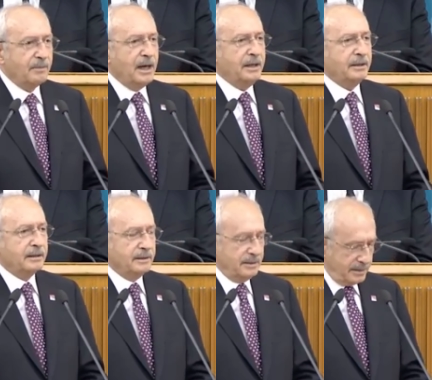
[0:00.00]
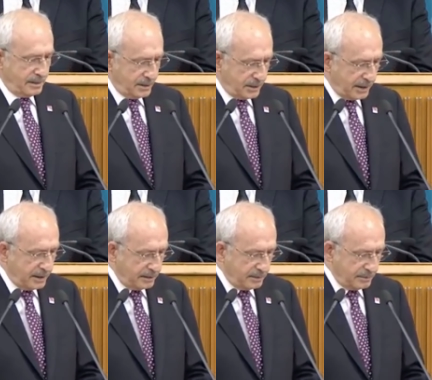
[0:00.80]
ben
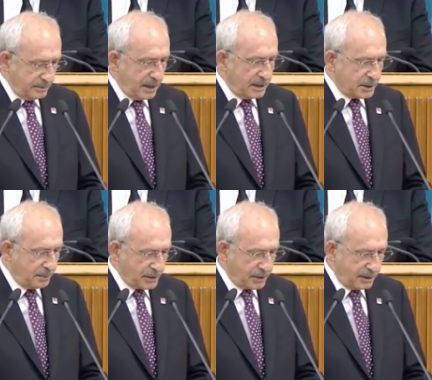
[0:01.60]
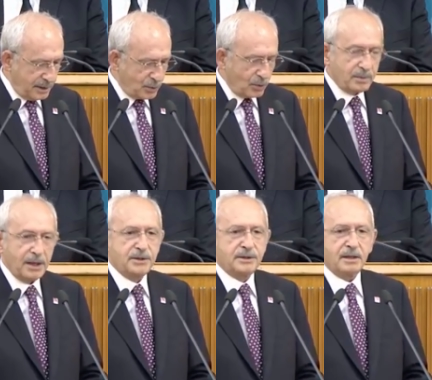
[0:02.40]
Sayın Meclis Başkanı'na
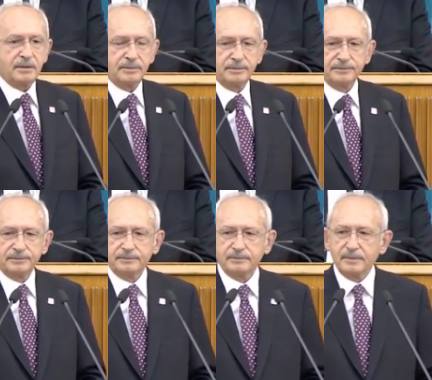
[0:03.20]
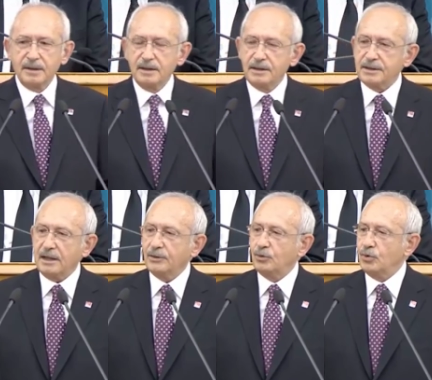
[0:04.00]
sormak isterim.
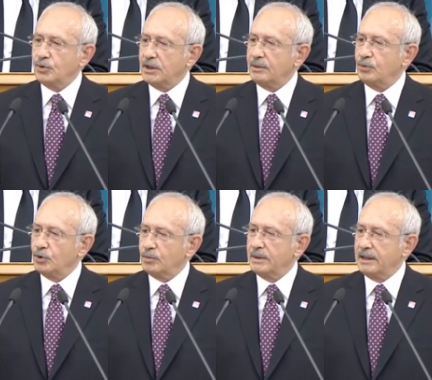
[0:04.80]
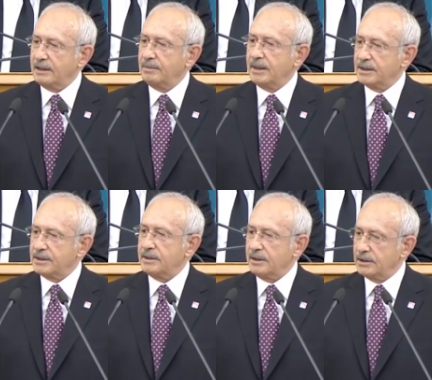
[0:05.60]
Sen Türkiye Büyük Millet
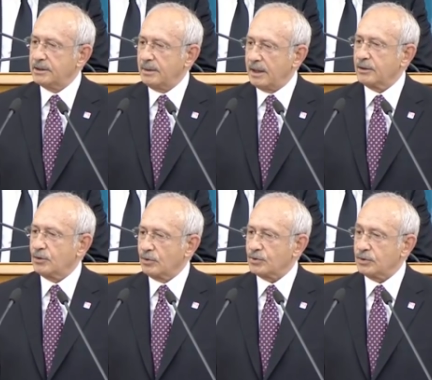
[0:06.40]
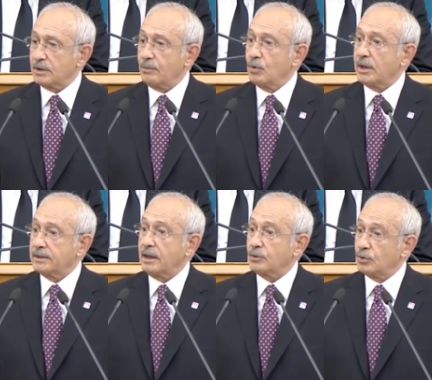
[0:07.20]
Meclisi'nin itibarı konusunda bu
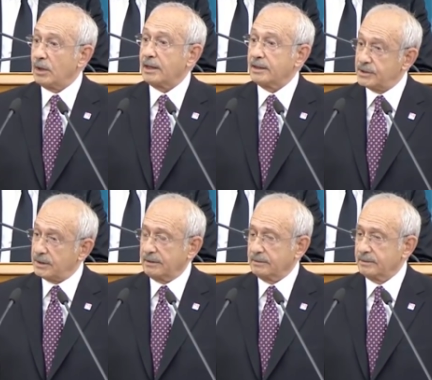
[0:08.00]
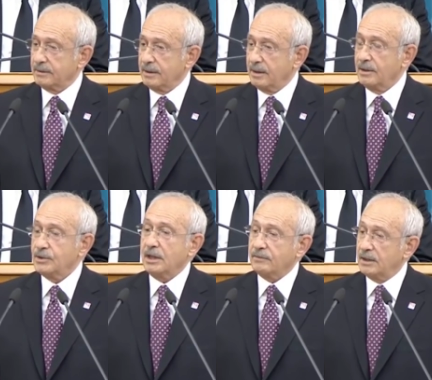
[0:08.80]
kadar duyarlıysan,
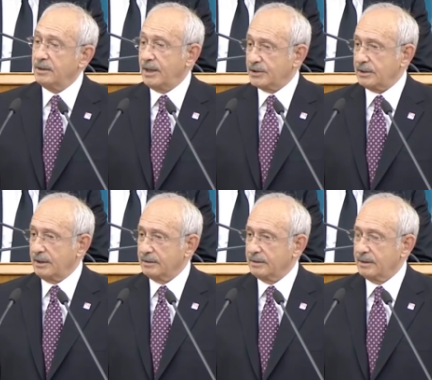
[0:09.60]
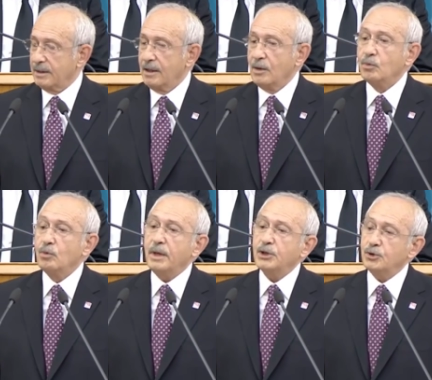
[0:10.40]
sevgili başkan,
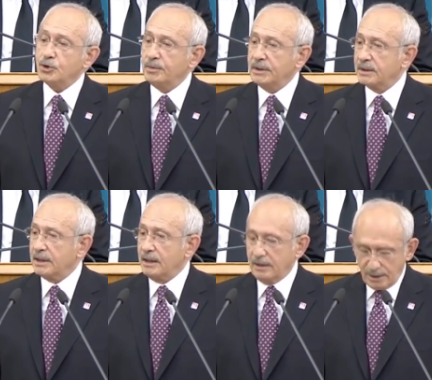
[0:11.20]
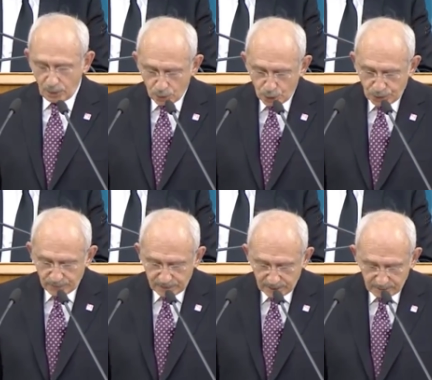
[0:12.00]
bu 500 bin lira
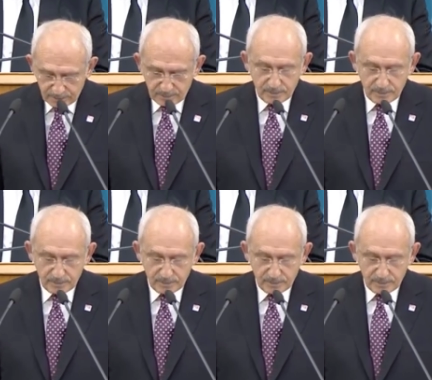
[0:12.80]
rüşveti